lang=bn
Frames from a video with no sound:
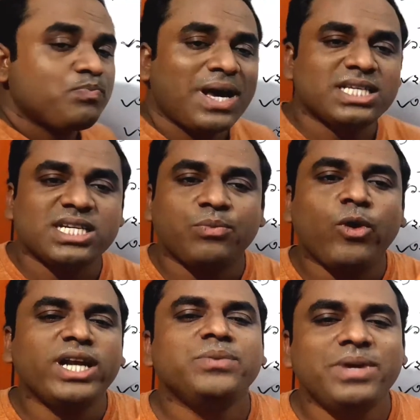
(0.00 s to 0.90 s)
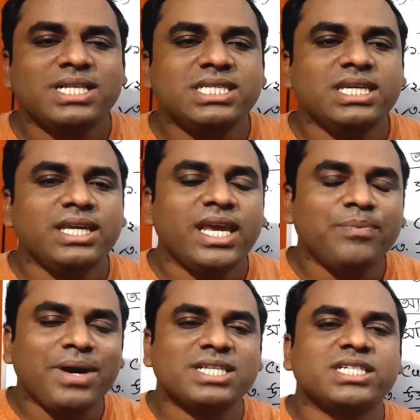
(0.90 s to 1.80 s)
পাঁচটা পয়েন্ট পেয়েছি এই
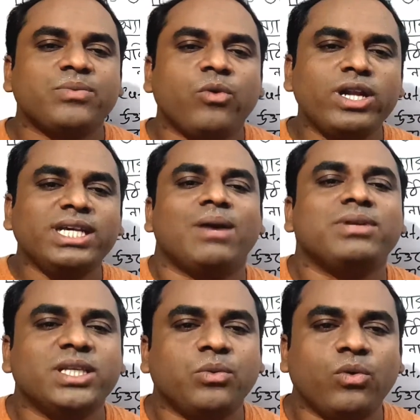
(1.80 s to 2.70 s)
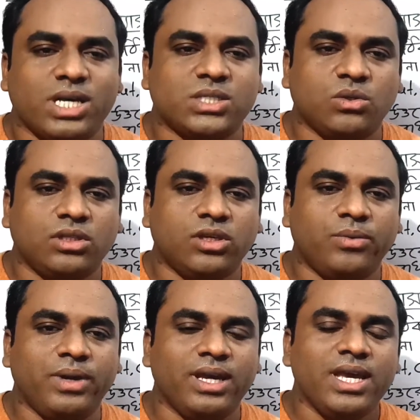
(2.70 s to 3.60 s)
পাঁচটা পয়েন্টকে আমাদের ফোকাস করতে
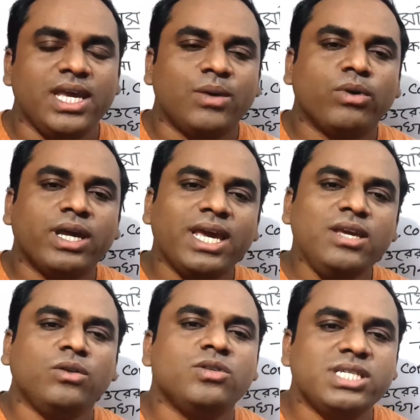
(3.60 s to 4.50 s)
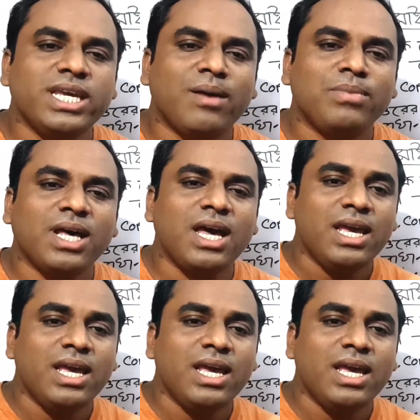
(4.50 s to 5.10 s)
হবে এবং এই অনুযায়ী আমরা